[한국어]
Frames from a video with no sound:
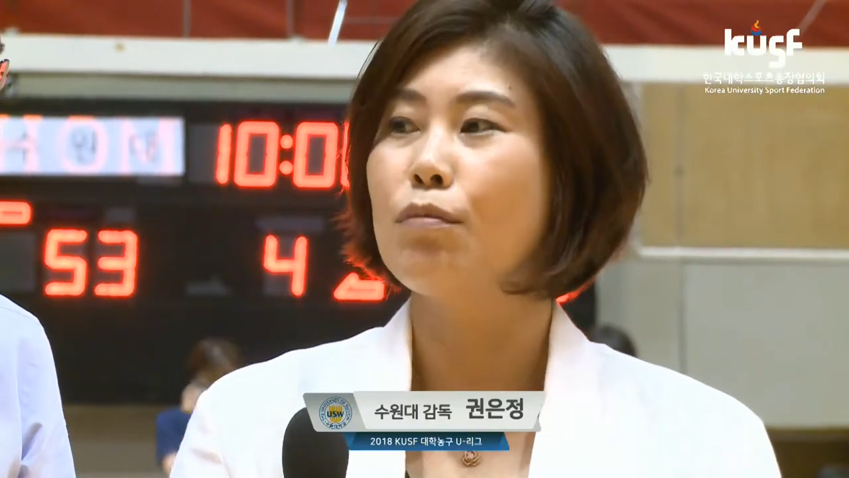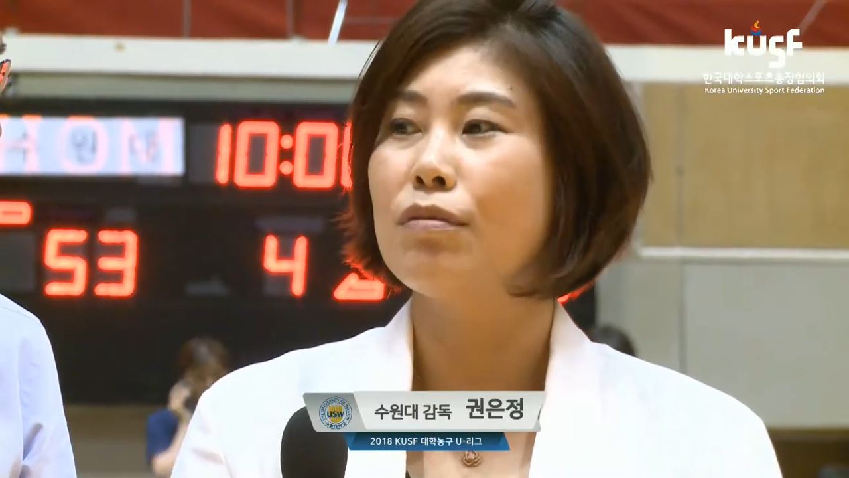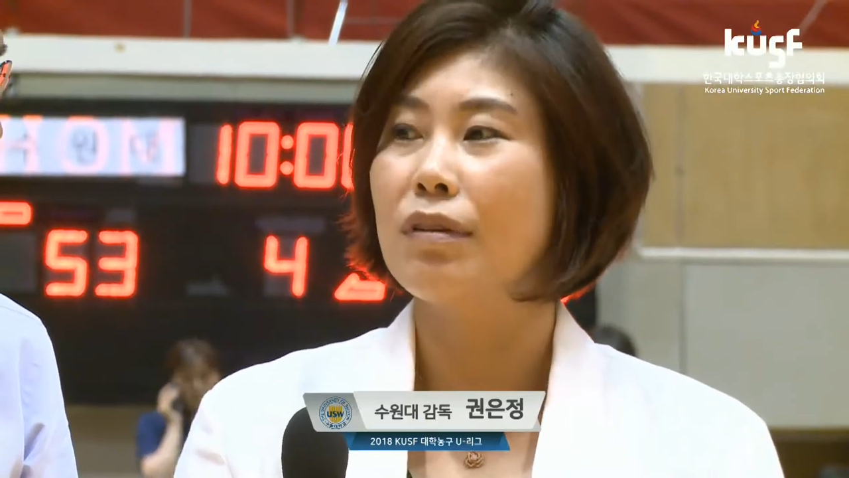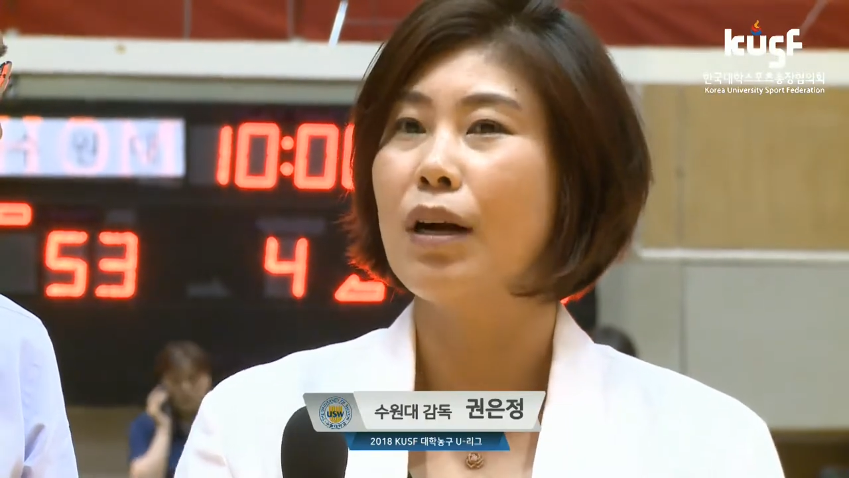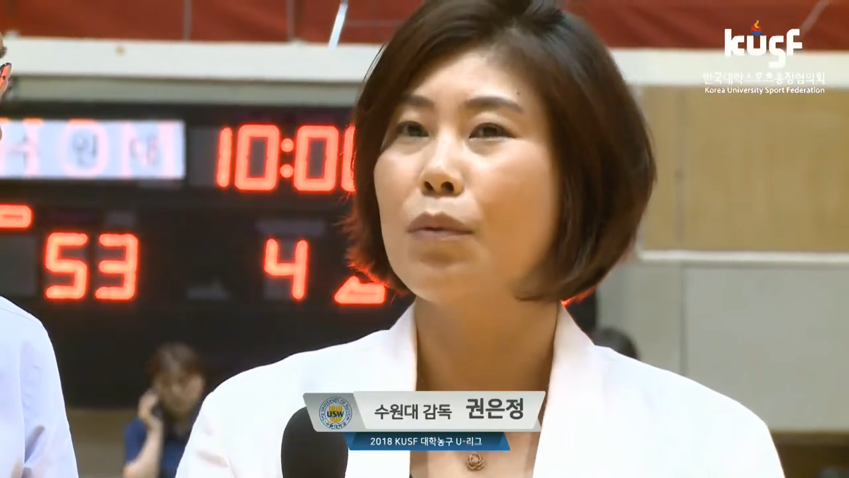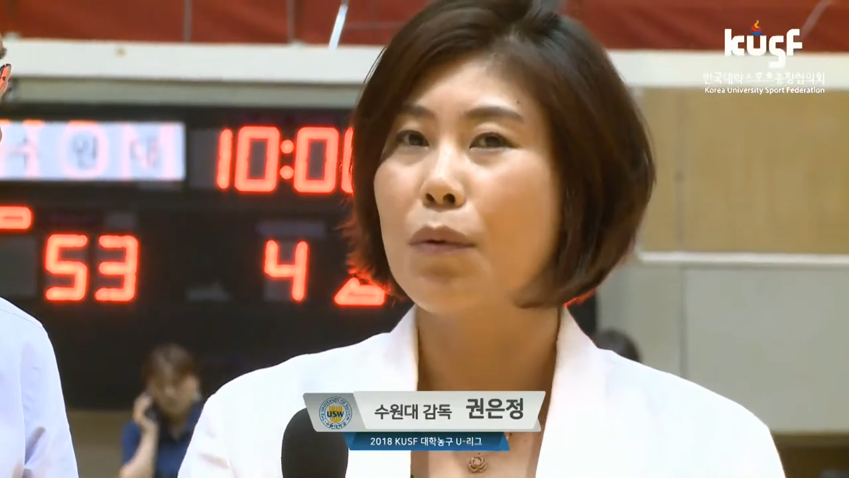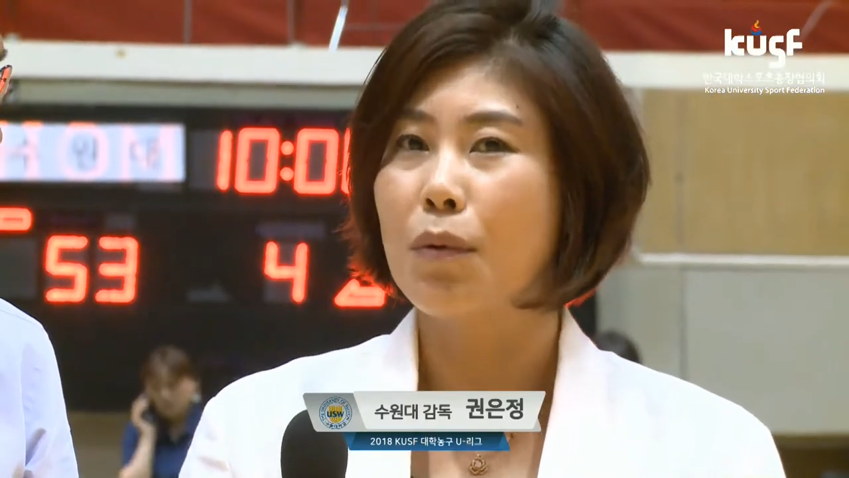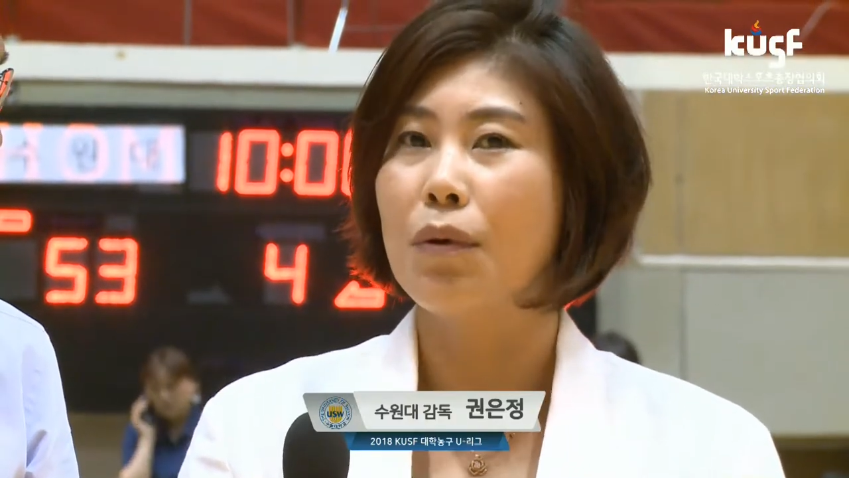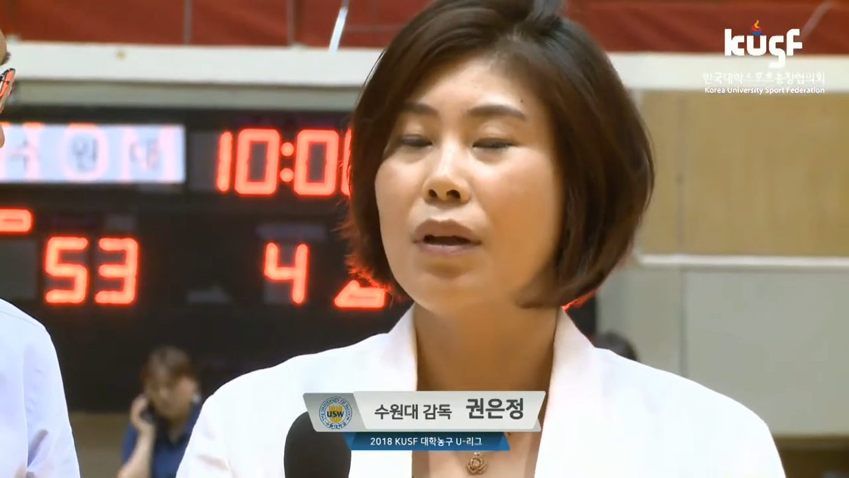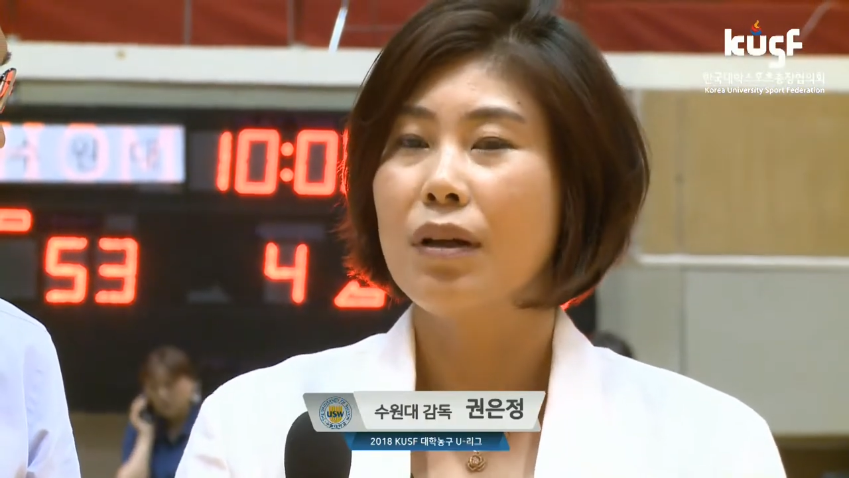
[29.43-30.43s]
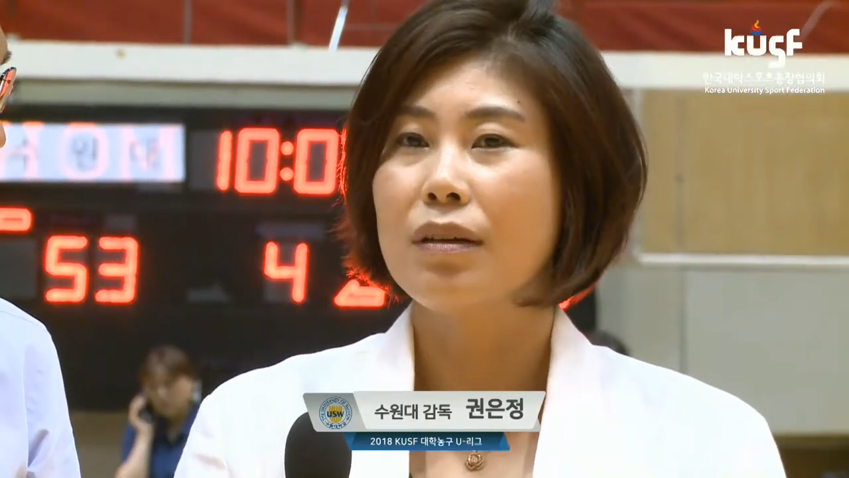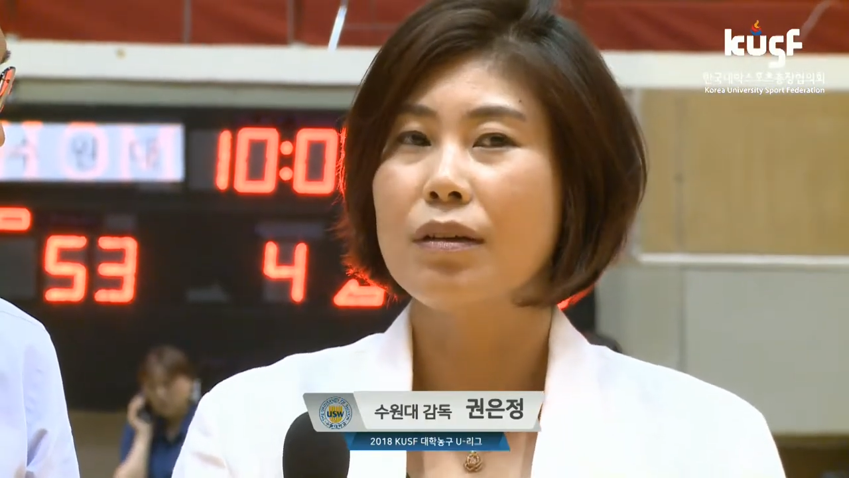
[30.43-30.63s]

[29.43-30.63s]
불구하고 네.